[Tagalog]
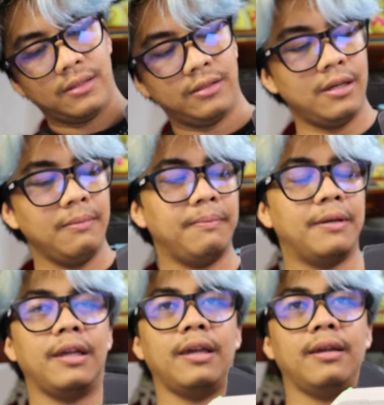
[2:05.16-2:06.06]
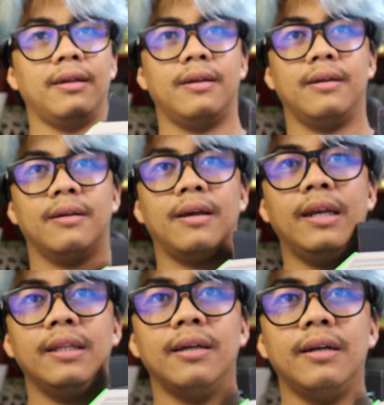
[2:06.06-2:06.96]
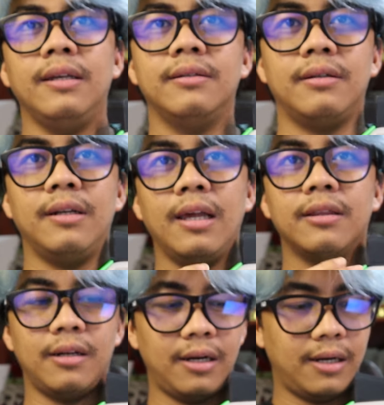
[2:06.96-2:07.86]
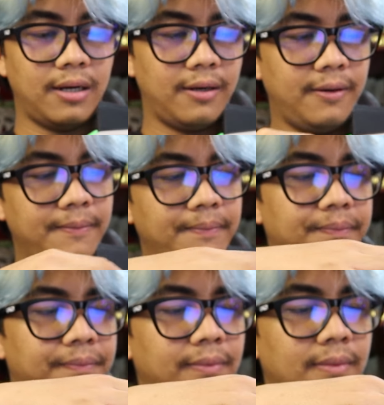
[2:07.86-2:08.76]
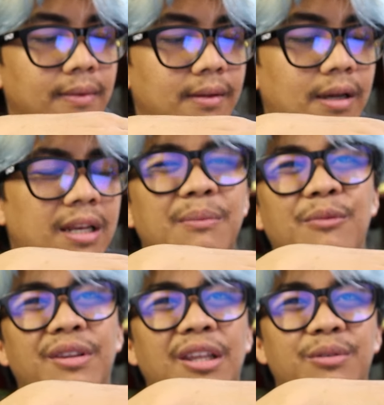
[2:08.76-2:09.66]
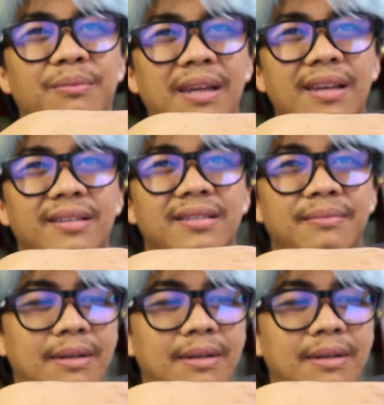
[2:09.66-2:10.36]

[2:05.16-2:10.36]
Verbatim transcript: syempre Galing ng razor letter. Alam ko na to, Vince.